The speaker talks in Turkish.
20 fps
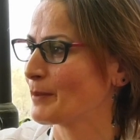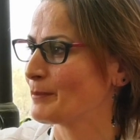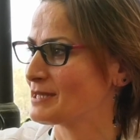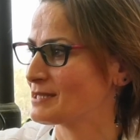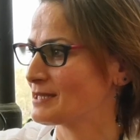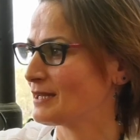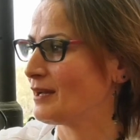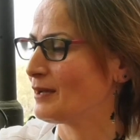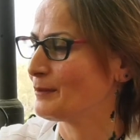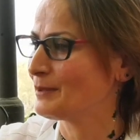
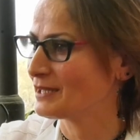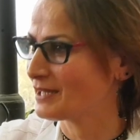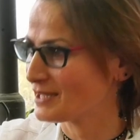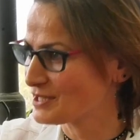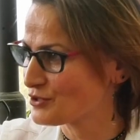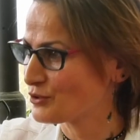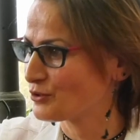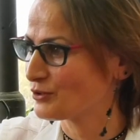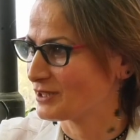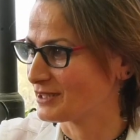Mesela ben
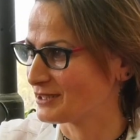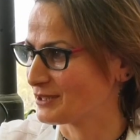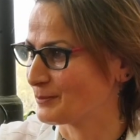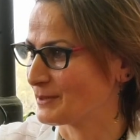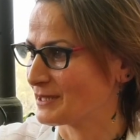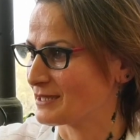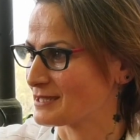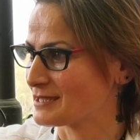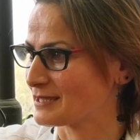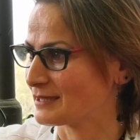açık
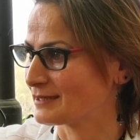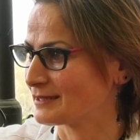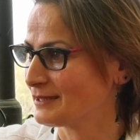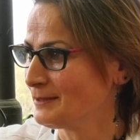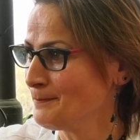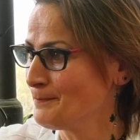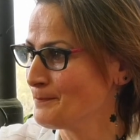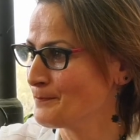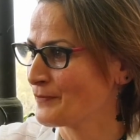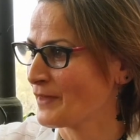öğretime
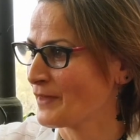yazıldım.